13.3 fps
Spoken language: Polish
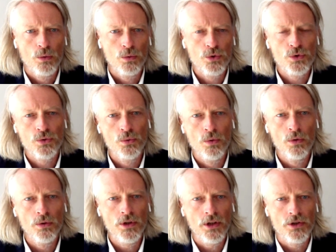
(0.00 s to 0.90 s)

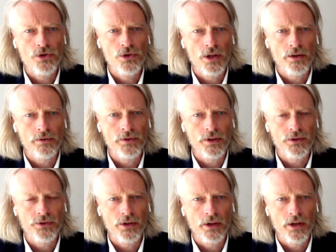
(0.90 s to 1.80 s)
usługi, czy nawet
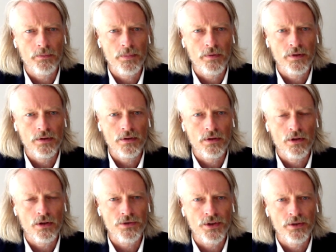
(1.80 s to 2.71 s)
pewien
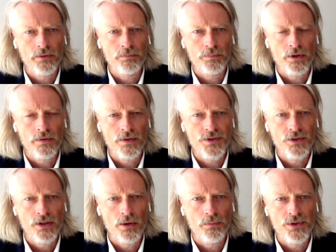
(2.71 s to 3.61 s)
rodzaj
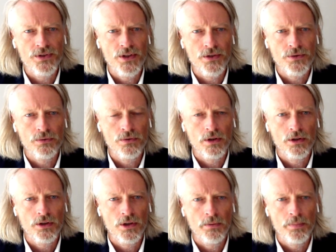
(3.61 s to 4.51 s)
prowadzenia biznesu, który
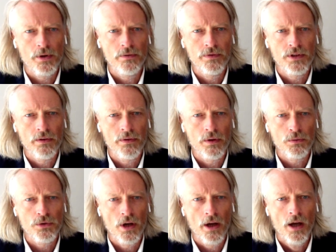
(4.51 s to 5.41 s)
do tej pory wydawał
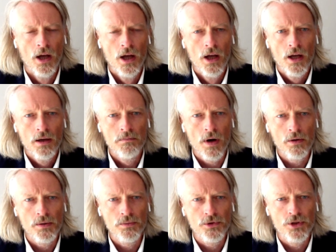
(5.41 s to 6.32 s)
się
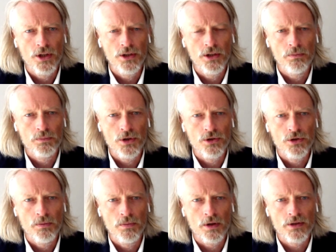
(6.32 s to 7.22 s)
małym i średnim
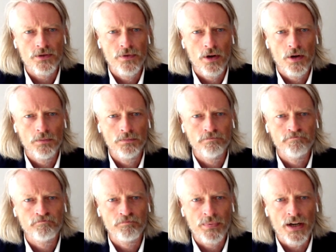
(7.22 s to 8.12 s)
przedsiębiorstwom
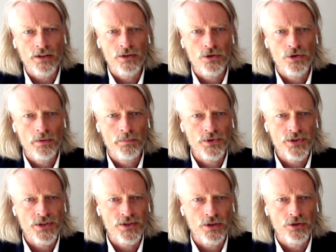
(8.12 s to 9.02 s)
praktycznie
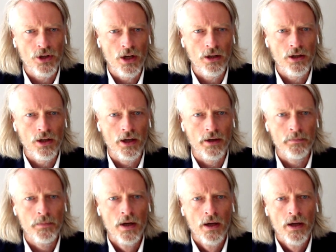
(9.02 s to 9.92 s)
poza zasięgiem,